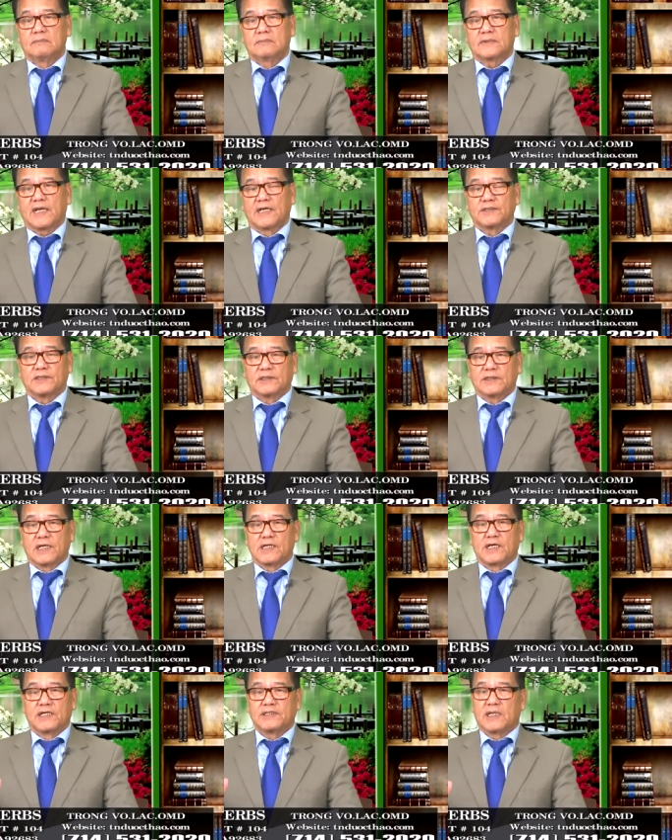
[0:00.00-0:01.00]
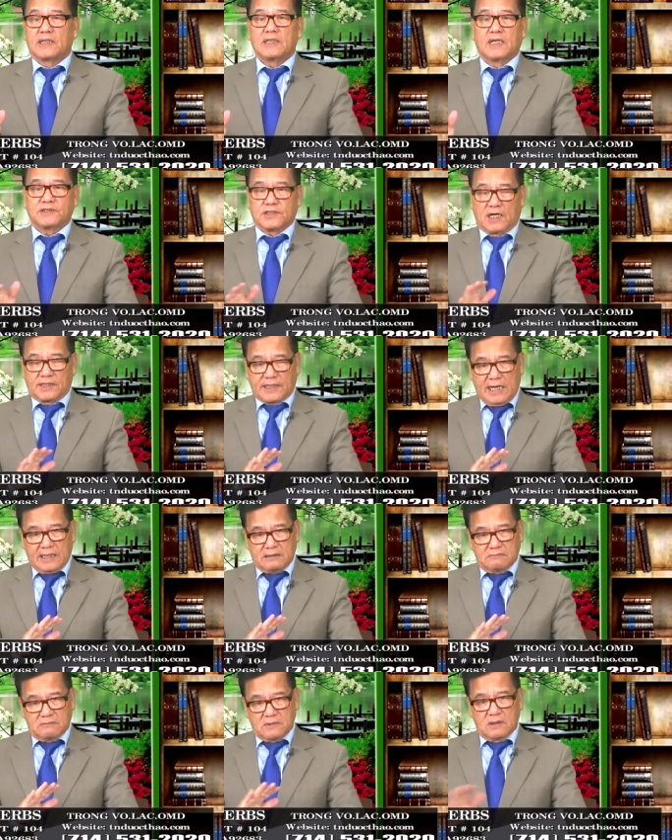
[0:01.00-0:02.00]
Thành thử ra người dân là trở
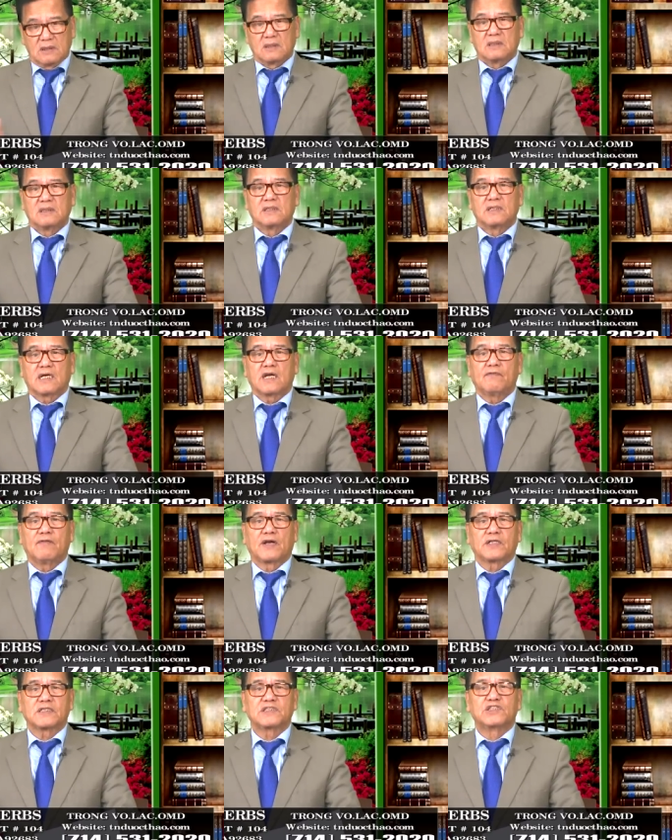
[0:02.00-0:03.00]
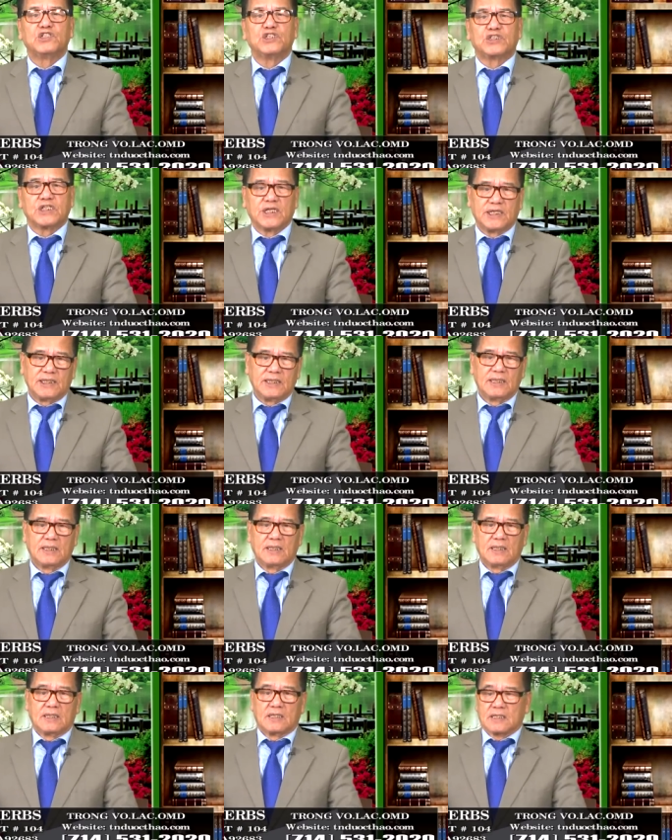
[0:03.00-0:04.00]
thành những cái vật chi chi,
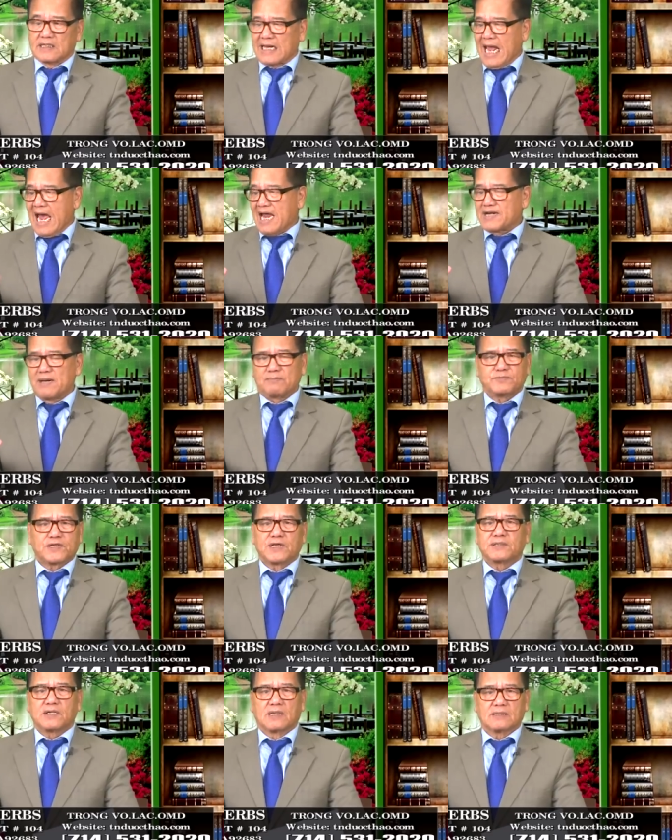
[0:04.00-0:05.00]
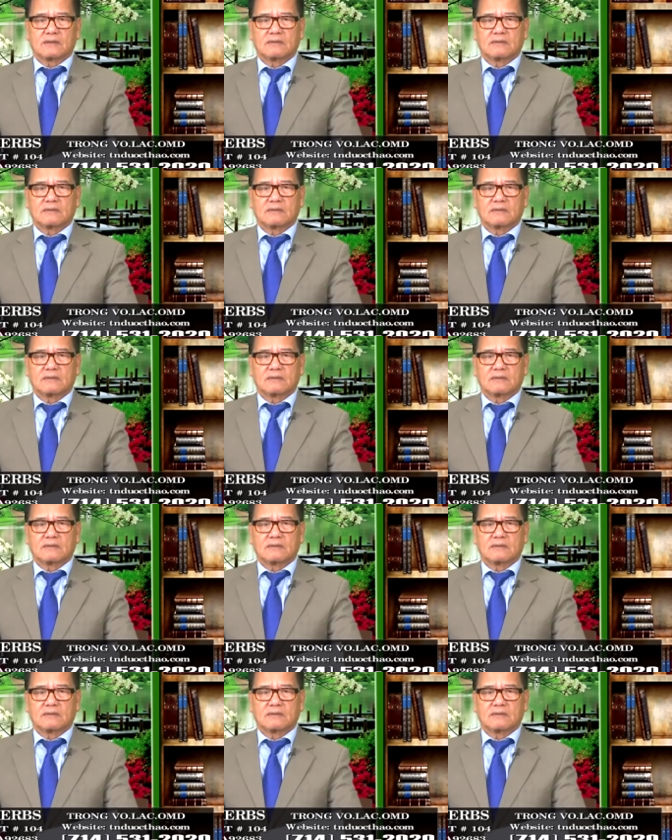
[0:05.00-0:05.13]
cá nằm trên thớt.